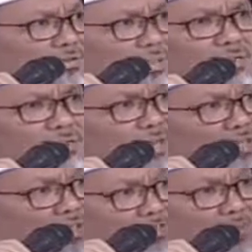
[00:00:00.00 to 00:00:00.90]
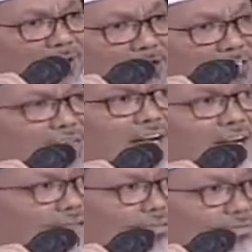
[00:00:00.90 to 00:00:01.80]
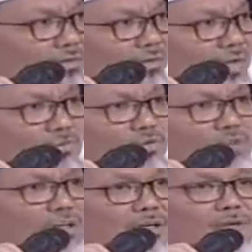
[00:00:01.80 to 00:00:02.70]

Ini by de- by design. Tidak mungkin